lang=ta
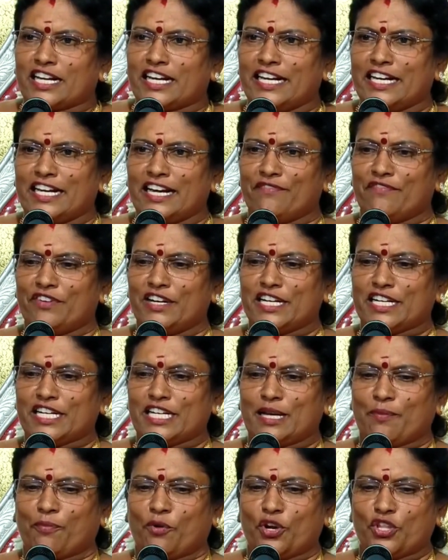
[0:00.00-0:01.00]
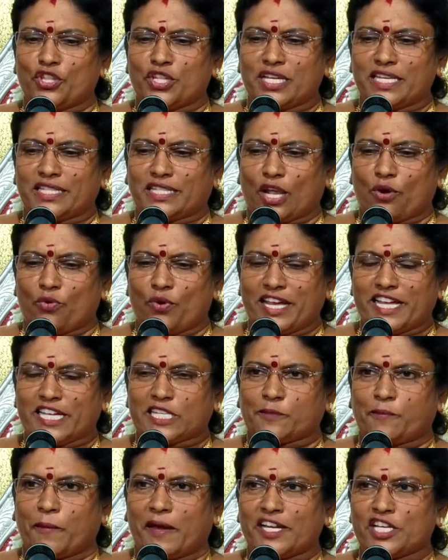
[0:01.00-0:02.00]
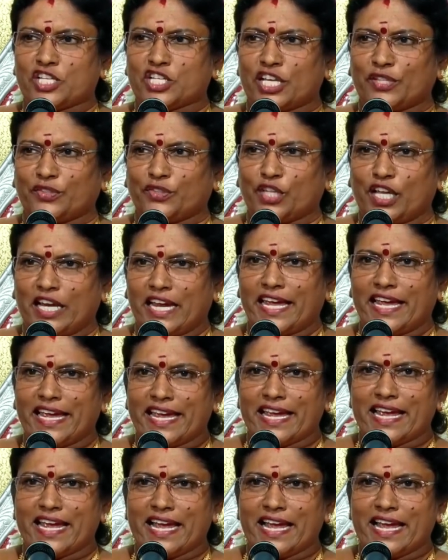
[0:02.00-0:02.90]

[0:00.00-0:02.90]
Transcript: கீழே விழுகின்ற பொழுது தன்னுடைய ஸ்பரிசத்திலே